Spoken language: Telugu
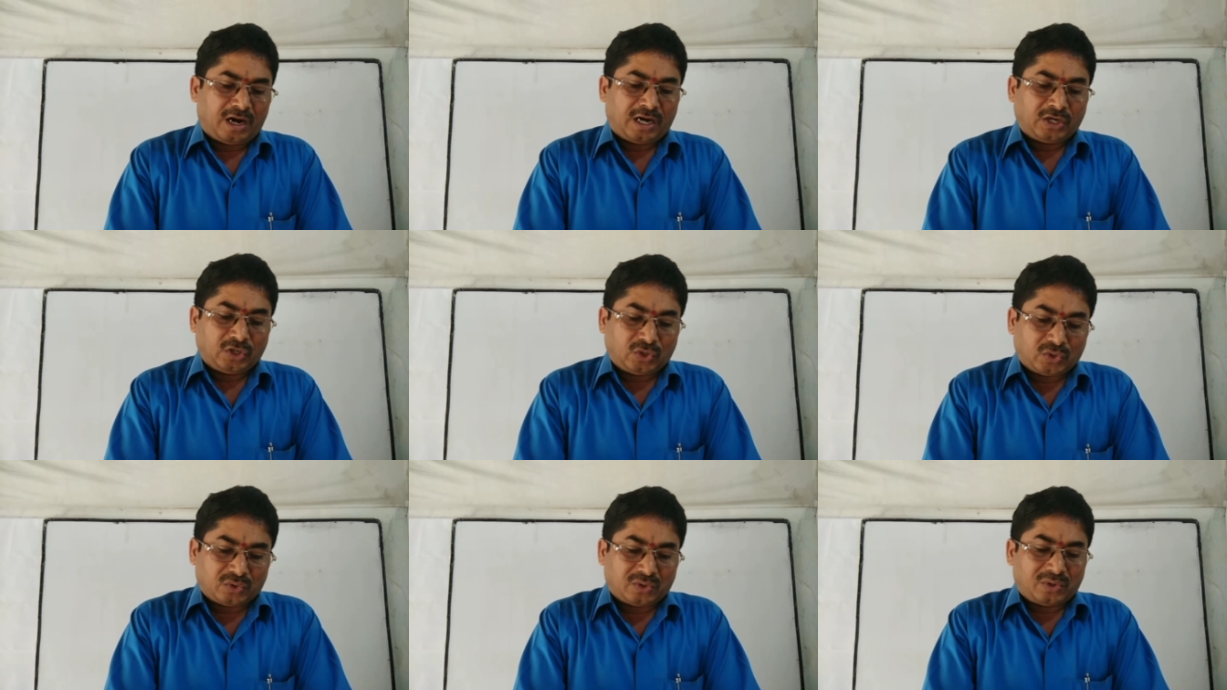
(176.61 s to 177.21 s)

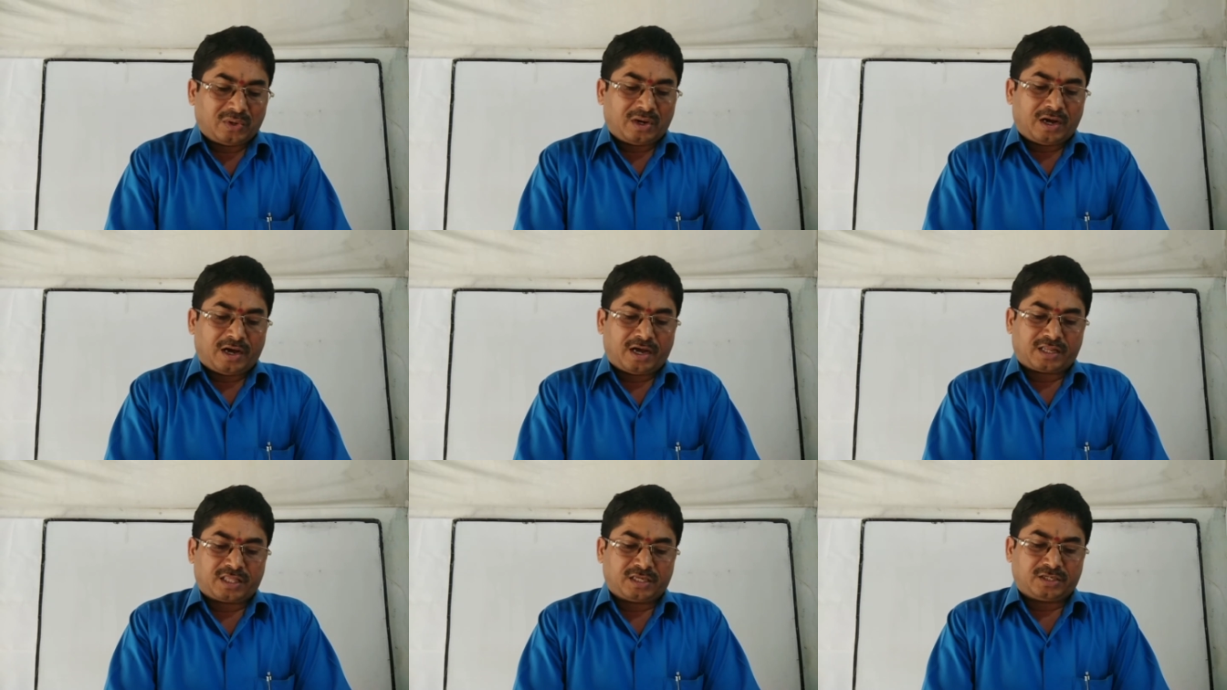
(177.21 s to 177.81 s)
అంటూ
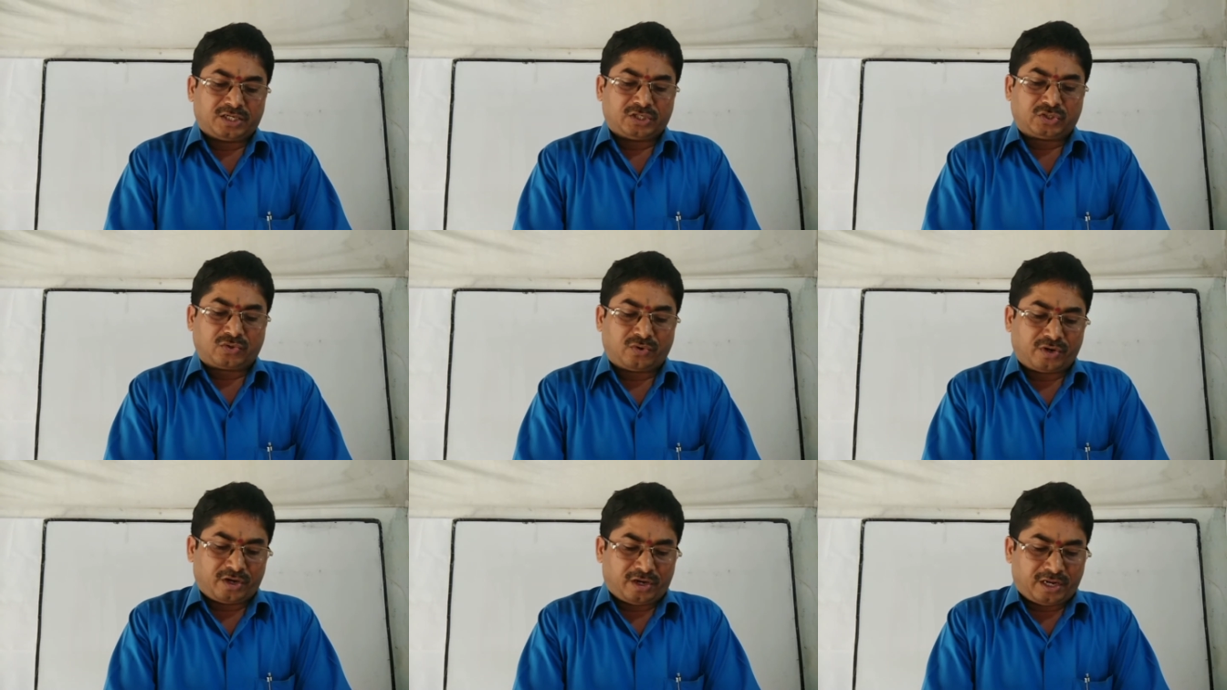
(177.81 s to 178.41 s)
అర్థం
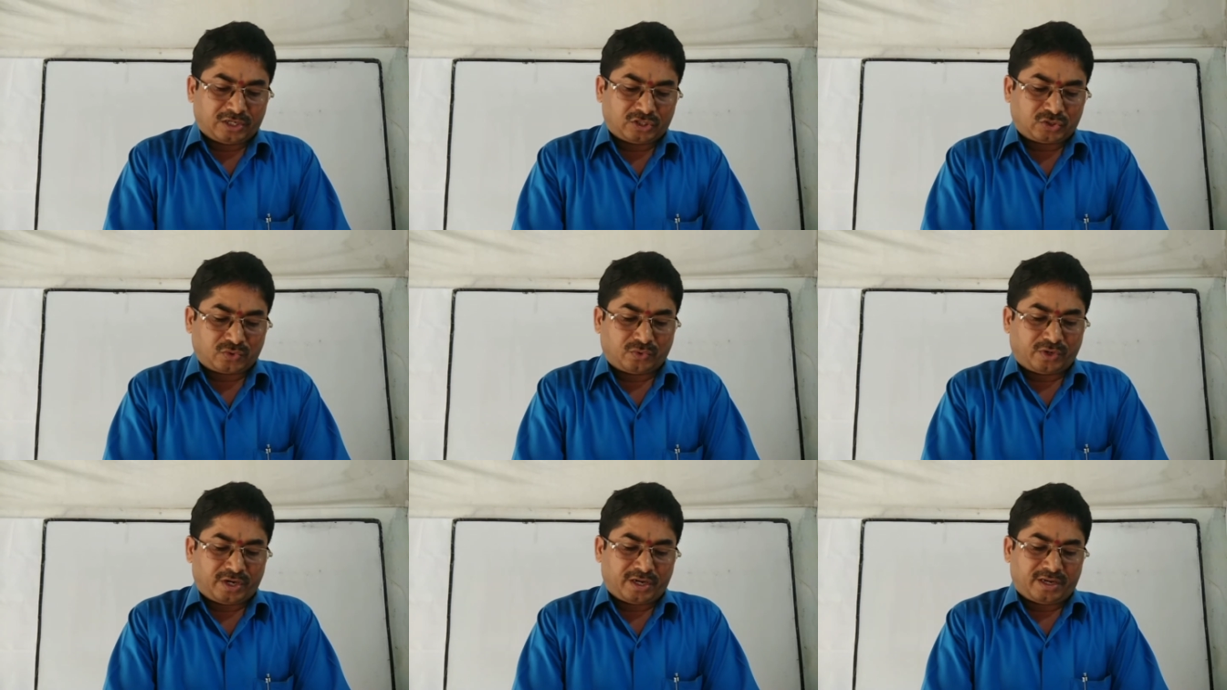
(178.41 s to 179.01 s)
చేసుకొని
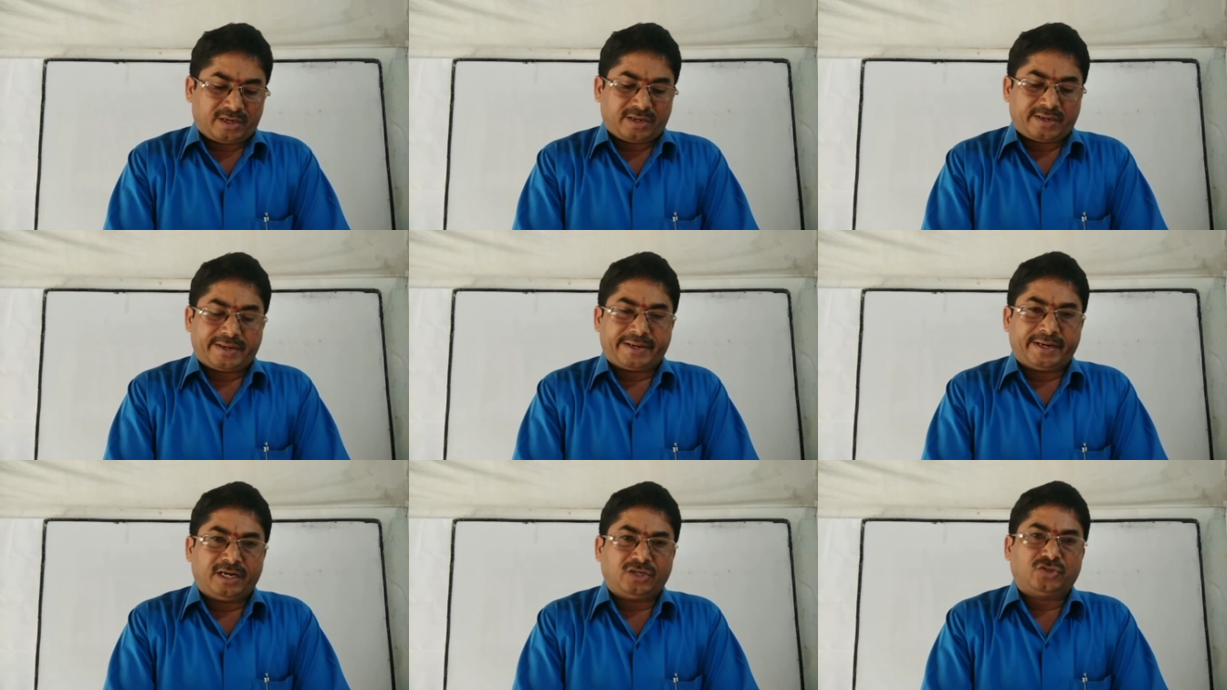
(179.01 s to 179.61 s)
నేర్చుకుంటే
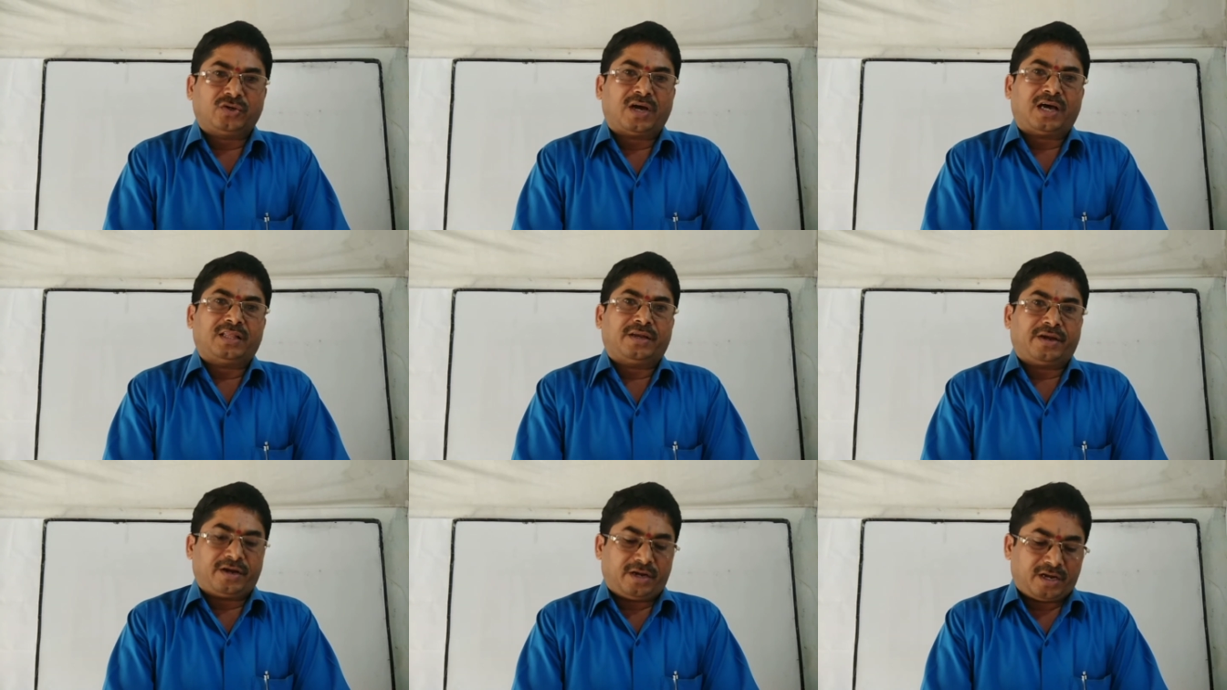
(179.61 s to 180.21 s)
ఇంగ్లీష్
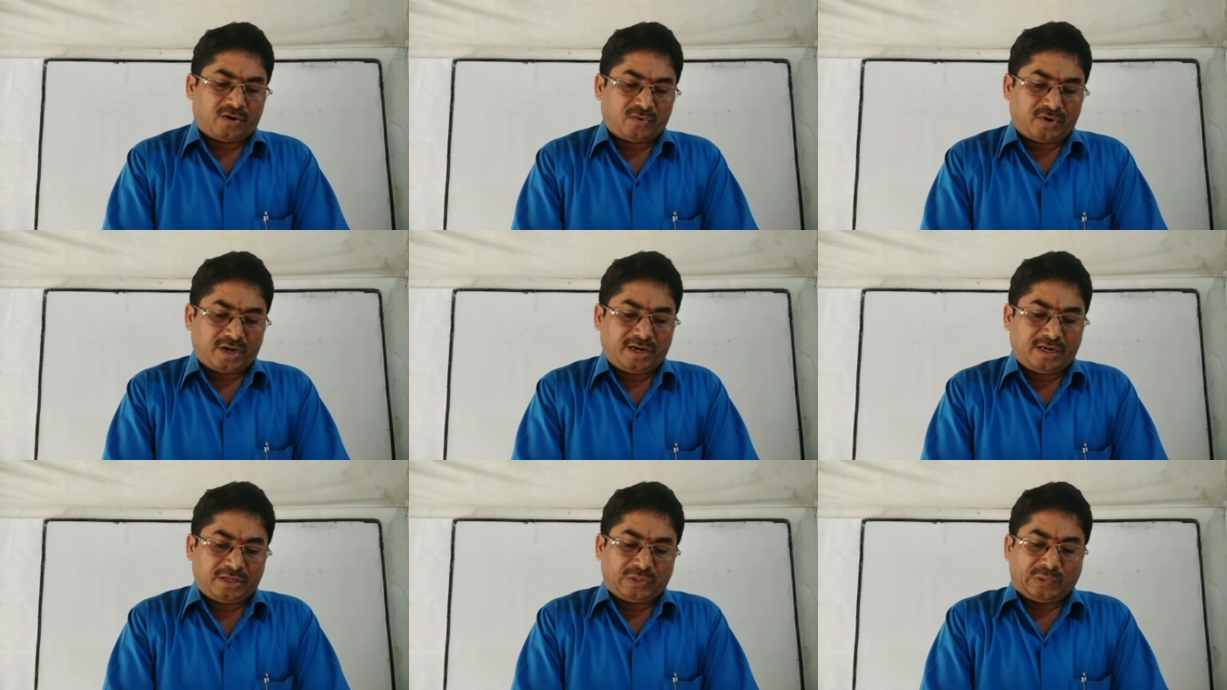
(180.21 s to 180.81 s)
రాదనే డౌటే
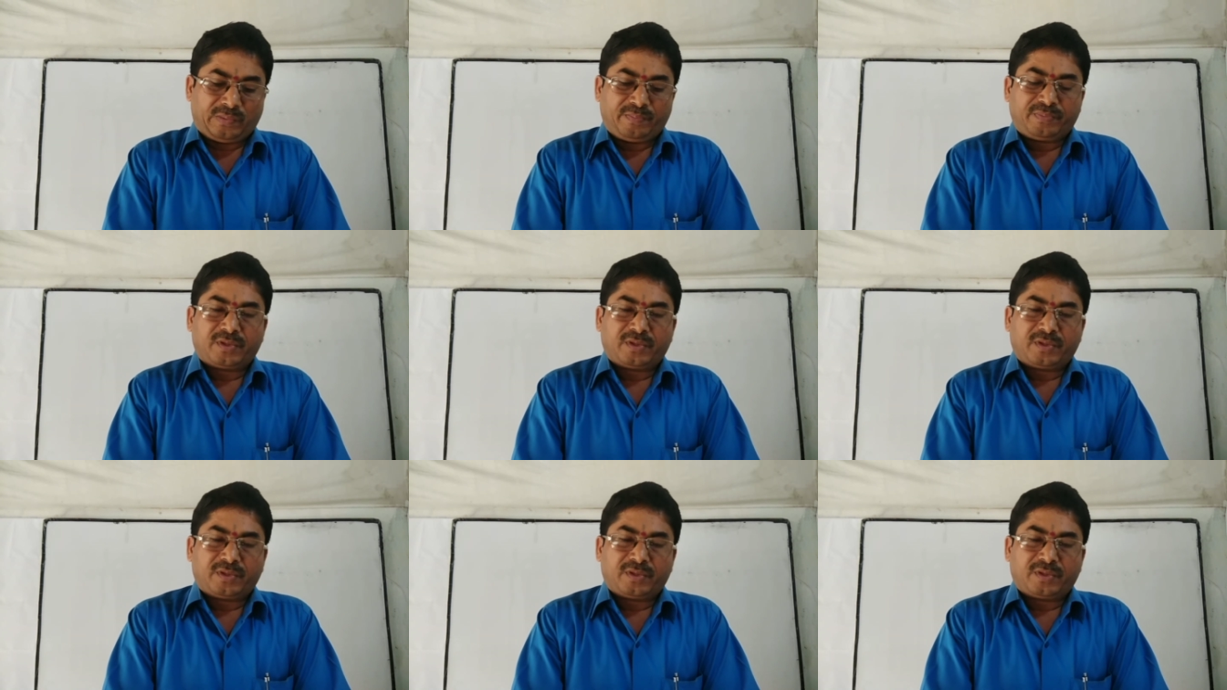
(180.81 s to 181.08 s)
లేదు